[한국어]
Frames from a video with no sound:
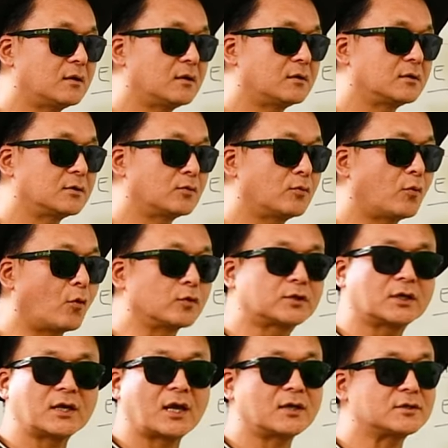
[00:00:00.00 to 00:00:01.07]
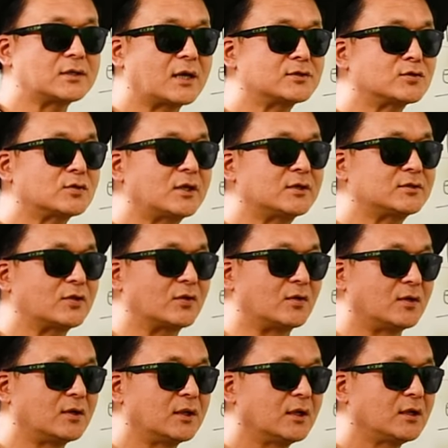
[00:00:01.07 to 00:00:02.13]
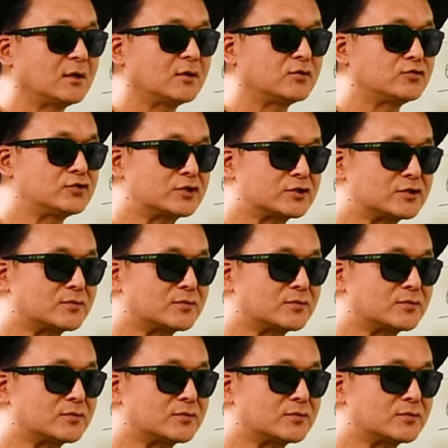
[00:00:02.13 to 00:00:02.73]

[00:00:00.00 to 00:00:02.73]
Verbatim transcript: 그럼 뭐 어떻게 해석을 해야 돼요? 윤재님